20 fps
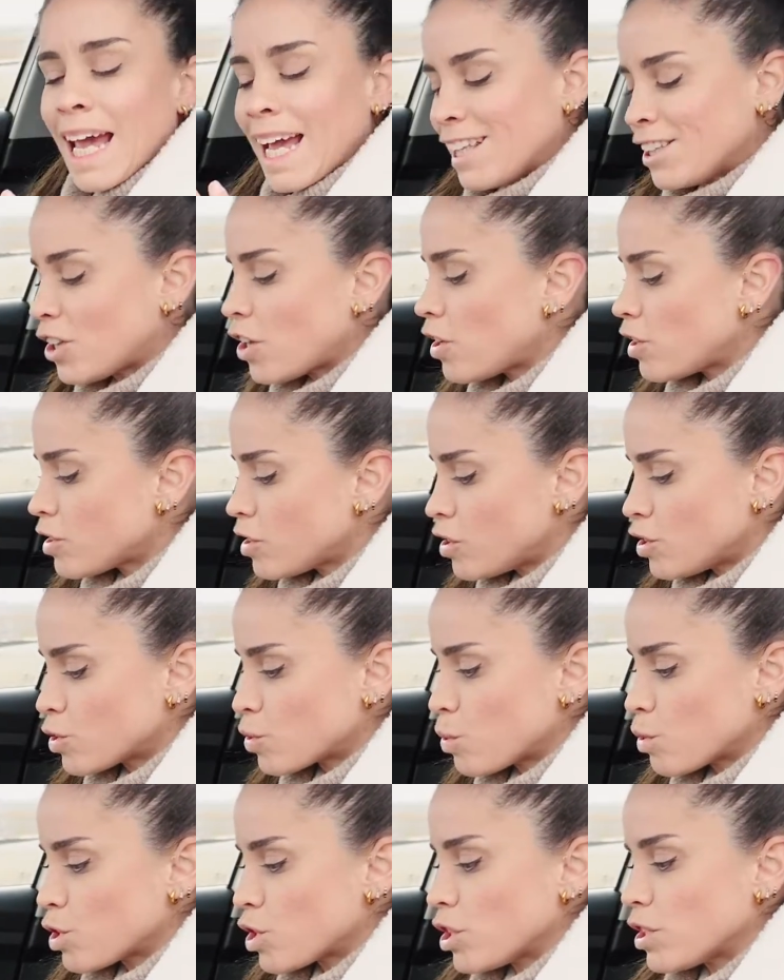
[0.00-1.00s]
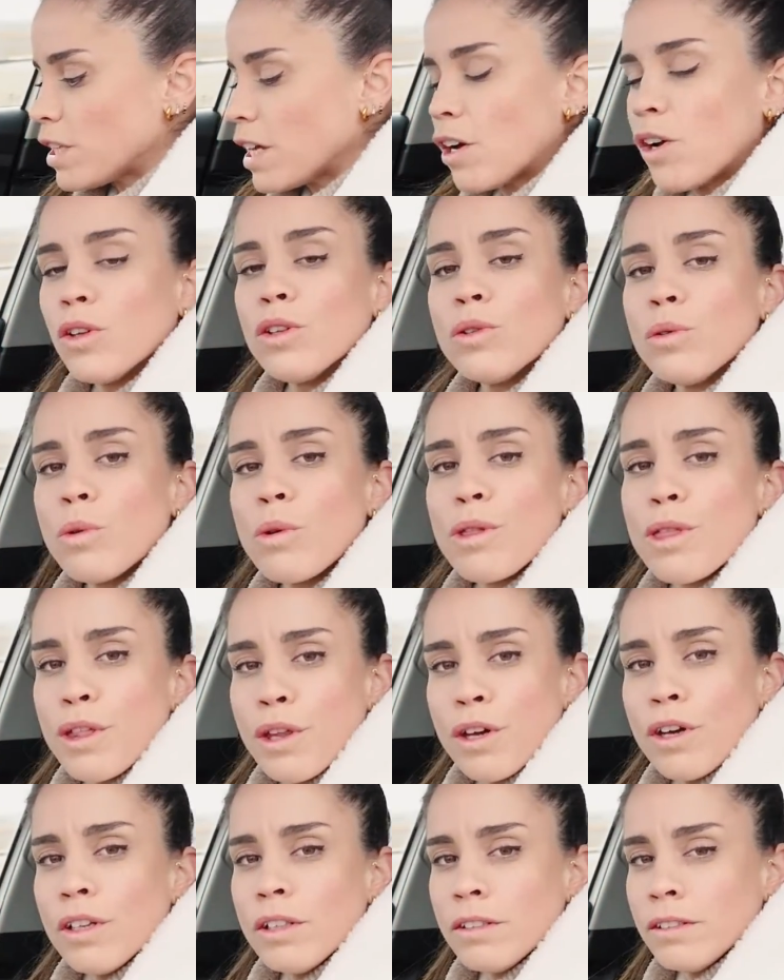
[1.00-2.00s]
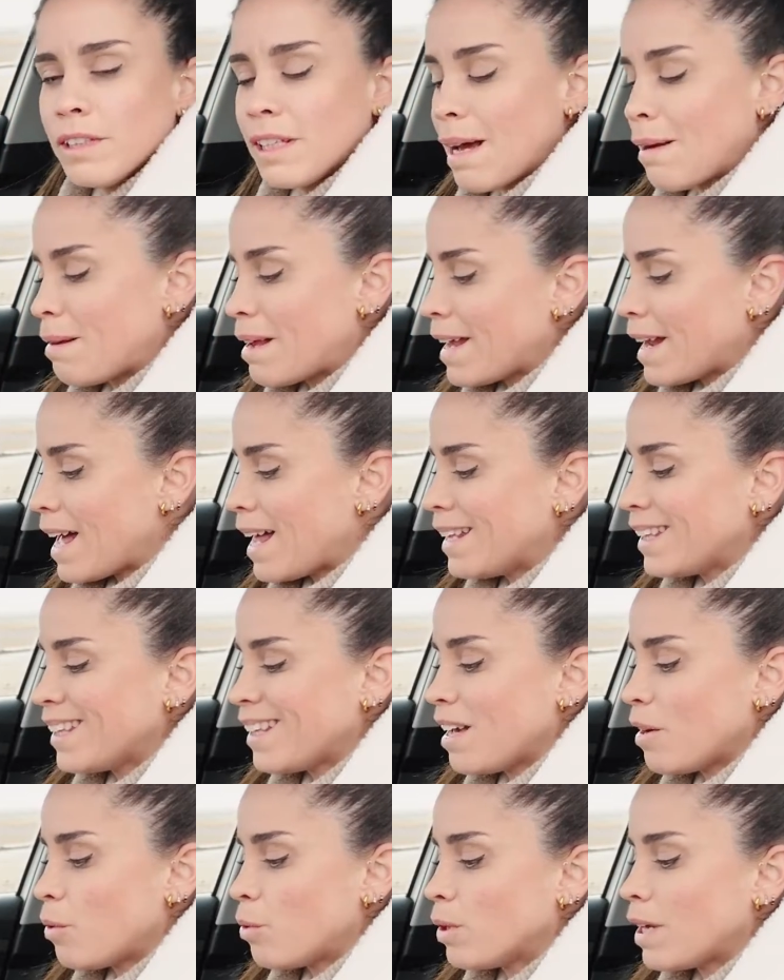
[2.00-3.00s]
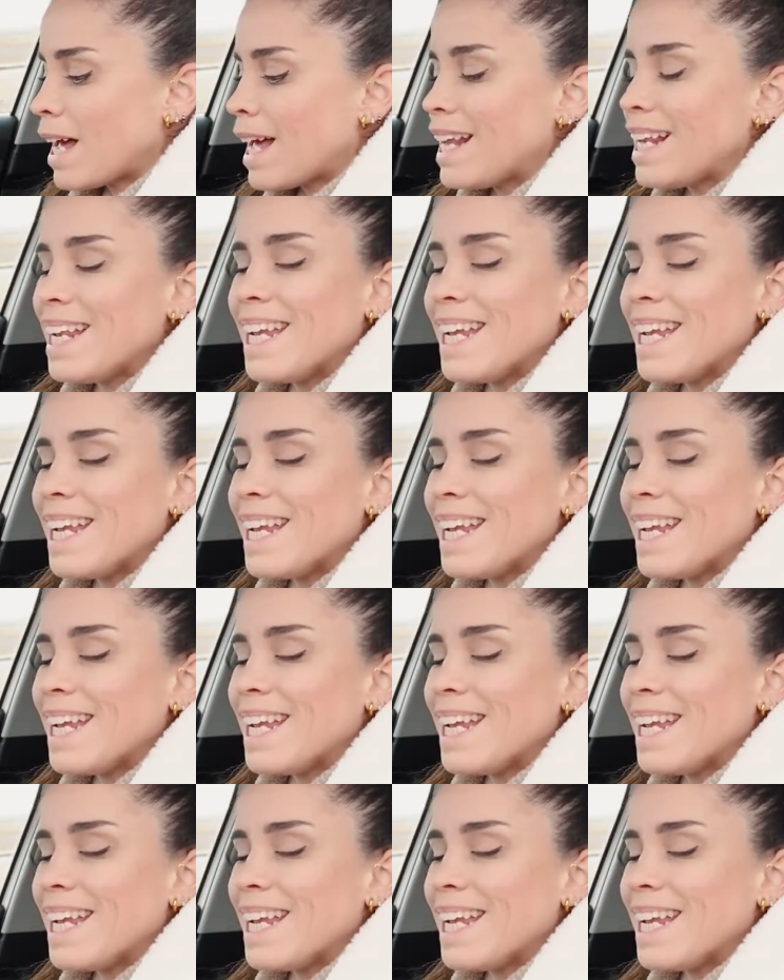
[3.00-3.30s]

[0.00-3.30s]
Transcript: En todos los cursos de conducción te hablarán de una